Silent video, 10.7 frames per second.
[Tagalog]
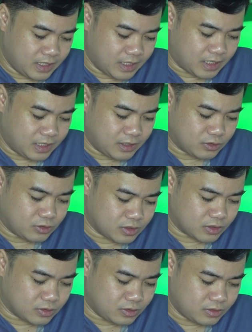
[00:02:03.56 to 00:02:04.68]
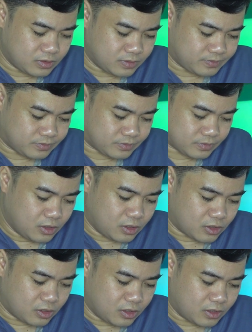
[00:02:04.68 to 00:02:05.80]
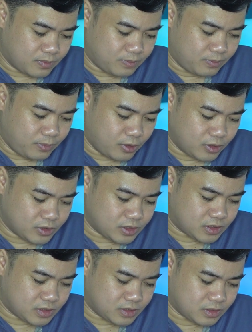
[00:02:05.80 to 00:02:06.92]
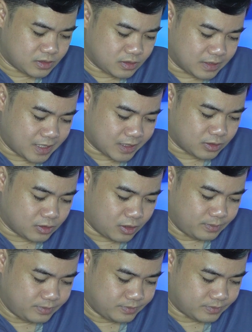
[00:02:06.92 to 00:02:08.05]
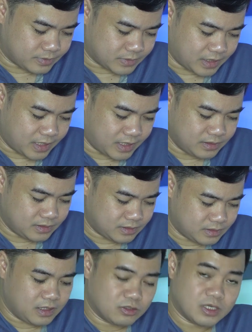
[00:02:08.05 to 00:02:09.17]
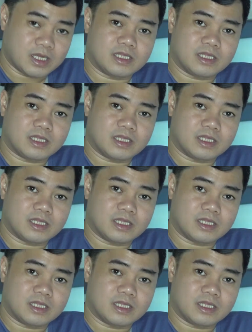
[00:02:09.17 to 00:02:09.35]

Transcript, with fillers: i-click nyo ito, rollerplus.com. Yan. Dito na